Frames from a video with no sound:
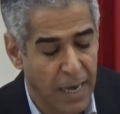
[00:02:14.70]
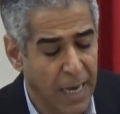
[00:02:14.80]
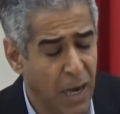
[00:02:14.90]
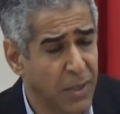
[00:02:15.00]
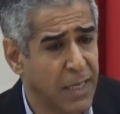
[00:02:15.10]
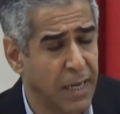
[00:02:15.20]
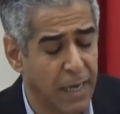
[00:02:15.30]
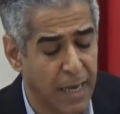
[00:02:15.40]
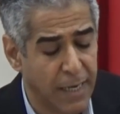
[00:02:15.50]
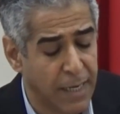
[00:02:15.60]
علاوة
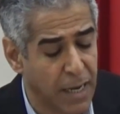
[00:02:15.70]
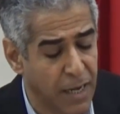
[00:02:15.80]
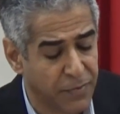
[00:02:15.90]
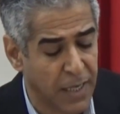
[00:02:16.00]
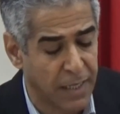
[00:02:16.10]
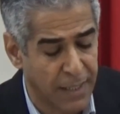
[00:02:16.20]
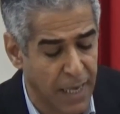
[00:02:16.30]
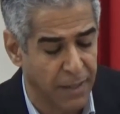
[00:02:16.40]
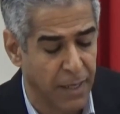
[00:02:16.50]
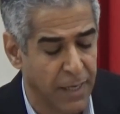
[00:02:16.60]
على أننا نفتقد
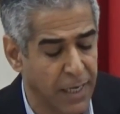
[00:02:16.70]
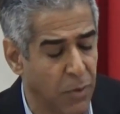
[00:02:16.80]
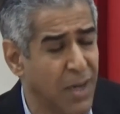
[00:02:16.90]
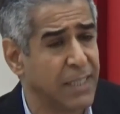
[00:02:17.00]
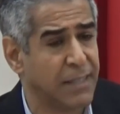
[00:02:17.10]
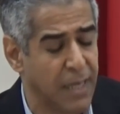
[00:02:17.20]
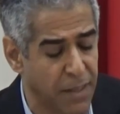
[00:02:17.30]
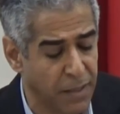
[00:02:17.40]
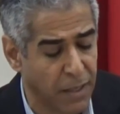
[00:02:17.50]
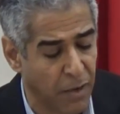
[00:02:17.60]
أيضا أدوات
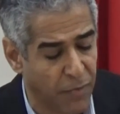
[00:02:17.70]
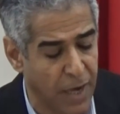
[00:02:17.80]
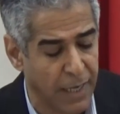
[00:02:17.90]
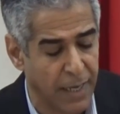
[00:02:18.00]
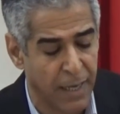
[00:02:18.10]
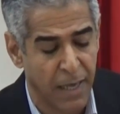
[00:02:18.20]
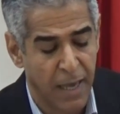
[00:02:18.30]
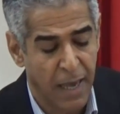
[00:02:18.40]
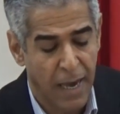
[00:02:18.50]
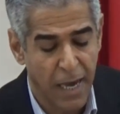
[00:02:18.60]
التأثير الفاعلة
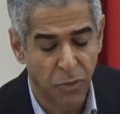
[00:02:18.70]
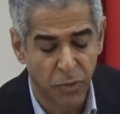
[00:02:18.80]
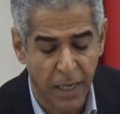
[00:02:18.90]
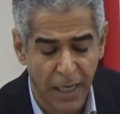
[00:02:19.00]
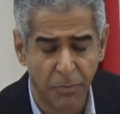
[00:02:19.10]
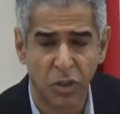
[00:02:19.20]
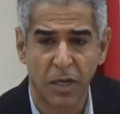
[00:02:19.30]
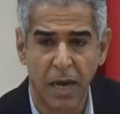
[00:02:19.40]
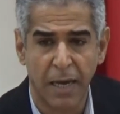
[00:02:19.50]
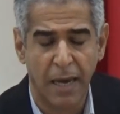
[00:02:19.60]
حيث تغيب
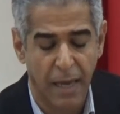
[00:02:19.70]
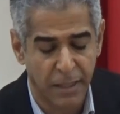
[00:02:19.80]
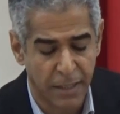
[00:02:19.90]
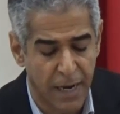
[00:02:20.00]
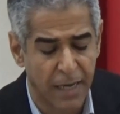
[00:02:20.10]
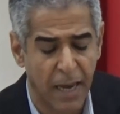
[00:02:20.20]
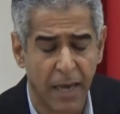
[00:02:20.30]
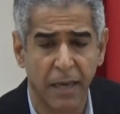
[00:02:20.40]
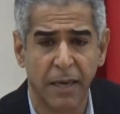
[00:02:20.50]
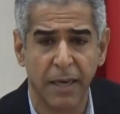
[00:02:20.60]
الشراكة
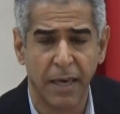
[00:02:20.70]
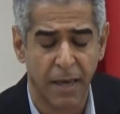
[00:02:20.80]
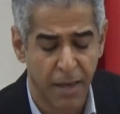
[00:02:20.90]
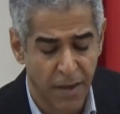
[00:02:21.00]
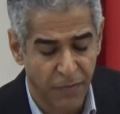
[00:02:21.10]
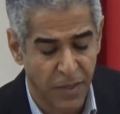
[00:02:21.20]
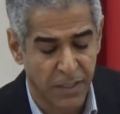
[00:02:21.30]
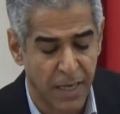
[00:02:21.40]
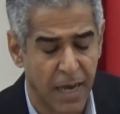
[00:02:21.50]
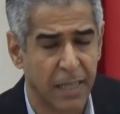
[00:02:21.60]
الحقيقية في
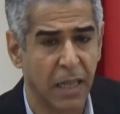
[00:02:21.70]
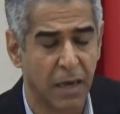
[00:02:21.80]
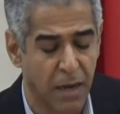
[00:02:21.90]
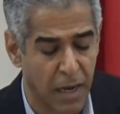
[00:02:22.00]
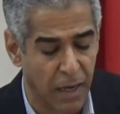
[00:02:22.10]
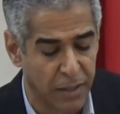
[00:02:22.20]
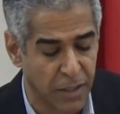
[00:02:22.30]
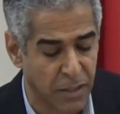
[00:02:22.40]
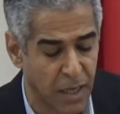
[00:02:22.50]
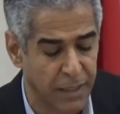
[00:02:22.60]
صياغة القرار
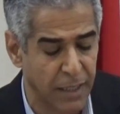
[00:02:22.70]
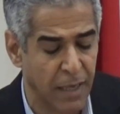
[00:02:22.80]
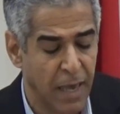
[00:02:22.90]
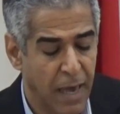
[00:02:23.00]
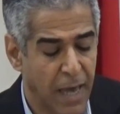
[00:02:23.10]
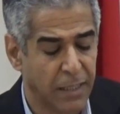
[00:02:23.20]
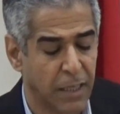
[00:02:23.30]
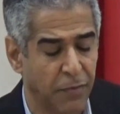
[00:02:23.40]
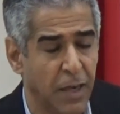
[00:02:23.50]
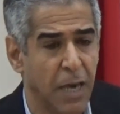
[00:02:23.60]
الاقتصادي
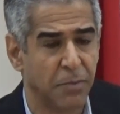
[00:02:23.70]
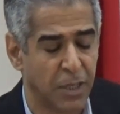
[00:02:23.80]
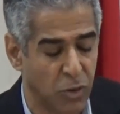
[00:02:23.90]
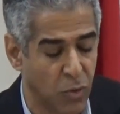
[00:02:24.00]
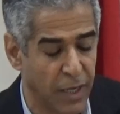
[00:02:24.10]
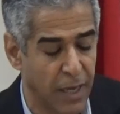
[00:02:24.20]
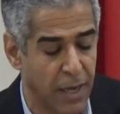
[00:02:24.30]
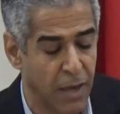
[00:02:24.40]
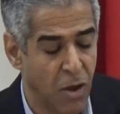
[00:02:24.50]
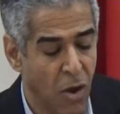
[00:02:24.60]
حتى في أبسط
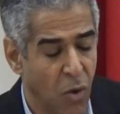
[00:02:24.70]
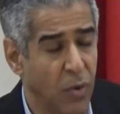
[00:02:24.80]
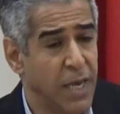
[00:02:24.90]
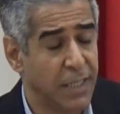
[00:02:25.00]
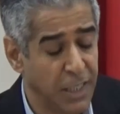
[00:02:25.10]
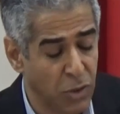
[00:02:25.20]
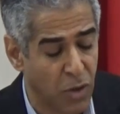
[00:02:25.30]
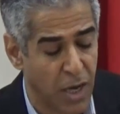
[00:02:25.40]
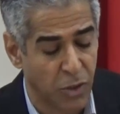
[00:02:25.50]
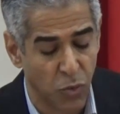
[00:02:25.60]
صورها
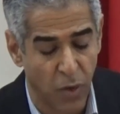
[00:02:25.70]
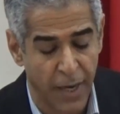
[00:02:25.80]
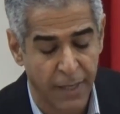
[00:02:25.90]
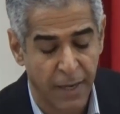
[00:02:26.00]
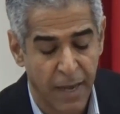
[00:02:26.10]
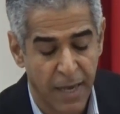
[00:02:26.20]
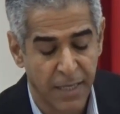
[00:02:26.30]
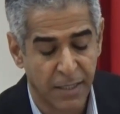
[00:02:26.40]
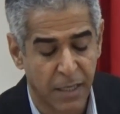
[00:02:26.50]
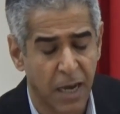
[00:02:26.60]
ويزيدها سوءا
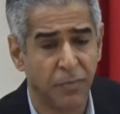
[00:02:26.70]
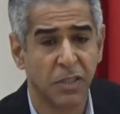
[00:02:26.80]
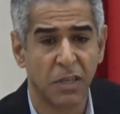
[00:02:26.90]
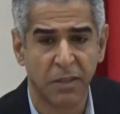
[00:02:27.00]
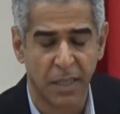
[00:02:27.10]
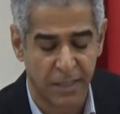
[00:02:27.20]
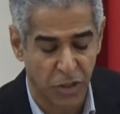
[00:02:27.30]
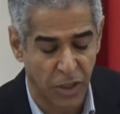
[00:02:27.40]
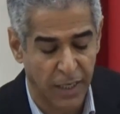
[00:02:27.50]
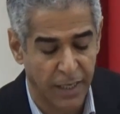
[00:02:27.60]
انصراف السلطة
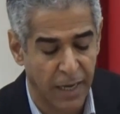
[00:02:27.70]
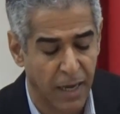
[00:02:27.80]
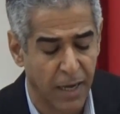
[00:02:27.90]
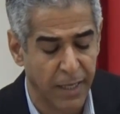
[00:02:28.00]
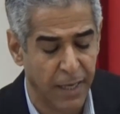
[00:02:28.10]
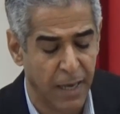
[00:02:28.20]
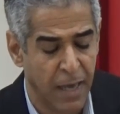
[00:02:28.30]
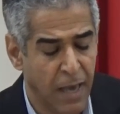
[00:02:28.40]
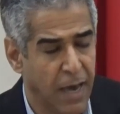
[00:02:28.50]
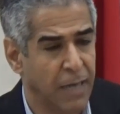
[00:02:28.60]
التشريعية الحالية
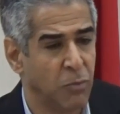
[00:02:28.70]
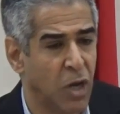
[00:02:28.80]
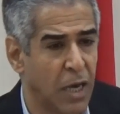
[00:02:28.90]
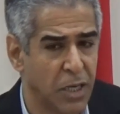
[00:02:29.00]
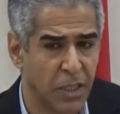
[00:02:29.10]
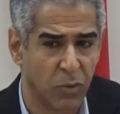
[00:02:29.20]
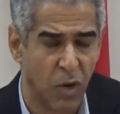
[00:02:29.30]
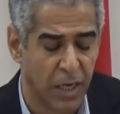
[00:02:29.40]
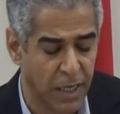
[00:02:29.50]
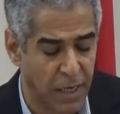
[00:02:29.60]
عن مناقشة
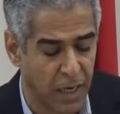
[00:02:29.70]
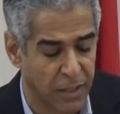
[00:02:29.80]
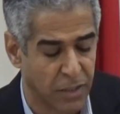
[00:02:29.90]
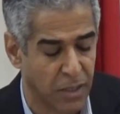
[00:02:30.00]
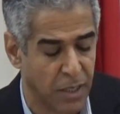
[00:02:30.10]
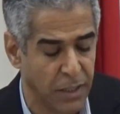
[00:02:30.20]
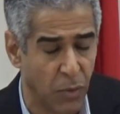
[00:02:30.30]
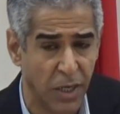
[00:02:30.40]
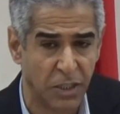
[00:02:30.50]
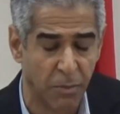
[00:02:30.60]
واقعنا الاقتصادي
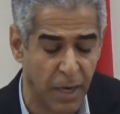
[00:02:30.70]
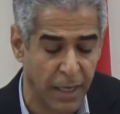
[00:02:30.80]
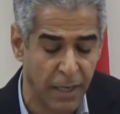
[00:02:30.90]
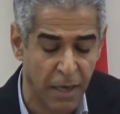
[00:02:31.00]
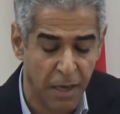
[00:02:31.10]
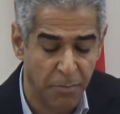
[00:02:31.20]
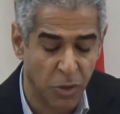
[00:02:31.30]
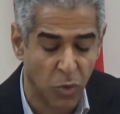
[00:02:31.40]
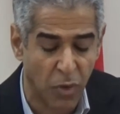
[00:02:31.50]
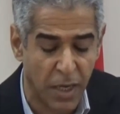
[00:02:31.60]
والاجتماعي
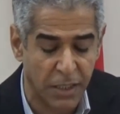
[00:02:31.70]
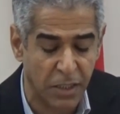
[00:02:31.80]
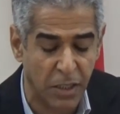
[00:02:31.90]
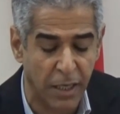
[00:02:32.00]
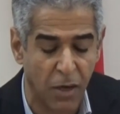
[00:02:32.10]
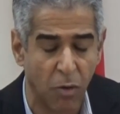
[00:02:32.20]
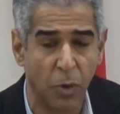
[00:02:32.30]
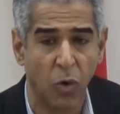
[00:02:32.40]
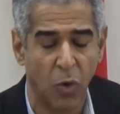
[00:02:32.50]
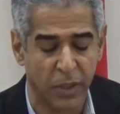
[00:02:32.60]
بصورة جدية
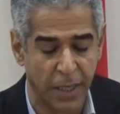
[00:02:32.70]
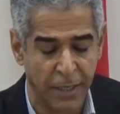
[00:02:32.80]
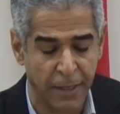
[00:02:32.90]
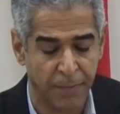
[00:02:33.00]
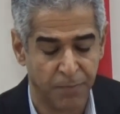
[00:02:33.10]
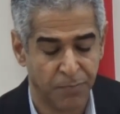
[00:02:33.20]
وبروح وطنية